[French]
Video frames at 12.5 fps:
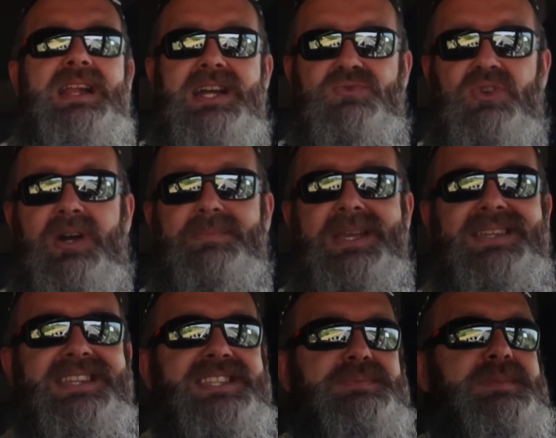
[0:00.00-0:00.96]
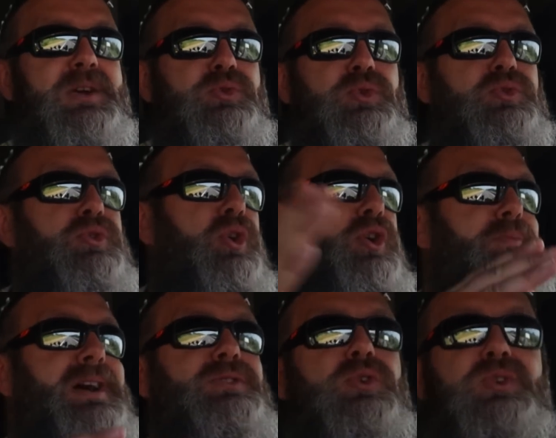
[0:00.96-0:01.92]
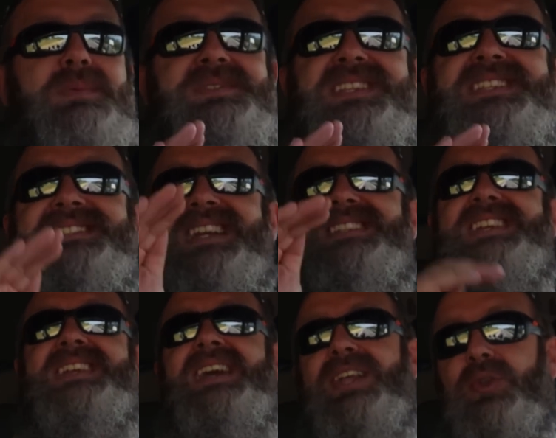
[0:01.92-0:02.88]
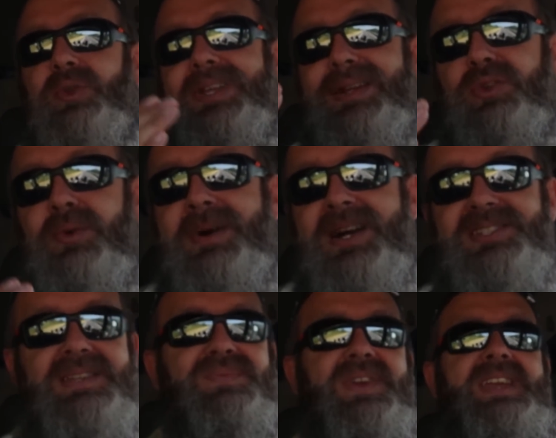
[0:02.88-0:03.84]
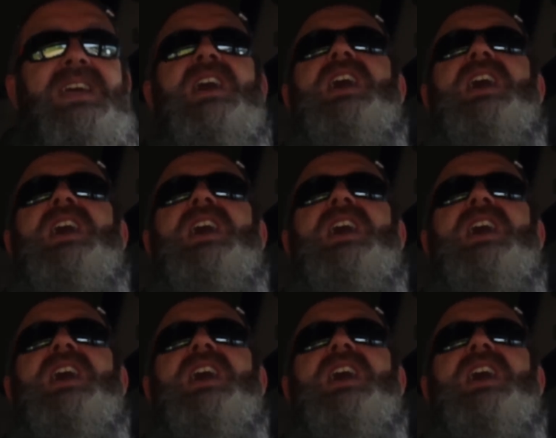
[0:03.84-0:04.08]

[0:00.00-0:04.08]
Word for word: Et là, je vois un mec qui se met entre deux rambards dans un petit escalier de quelques marches qui fait